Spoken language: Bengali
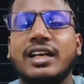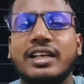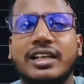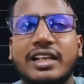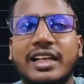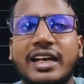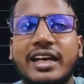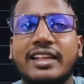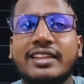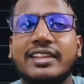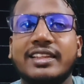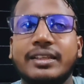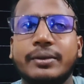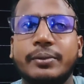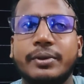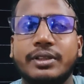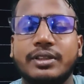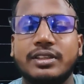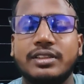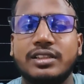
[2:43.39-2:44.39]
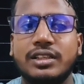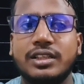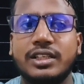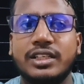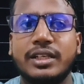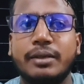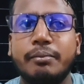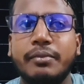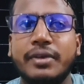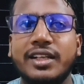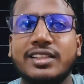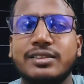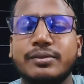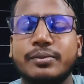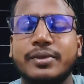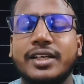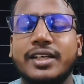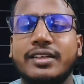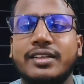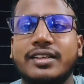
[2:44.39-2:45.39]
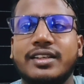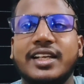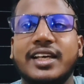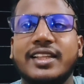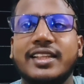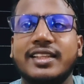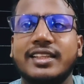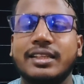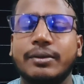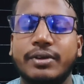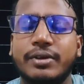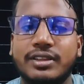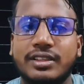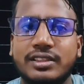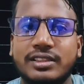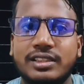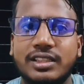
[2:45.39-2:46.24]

না দিতে পারতেছে টিম ম্যানেজমেন্ট না দিতে পারতেছে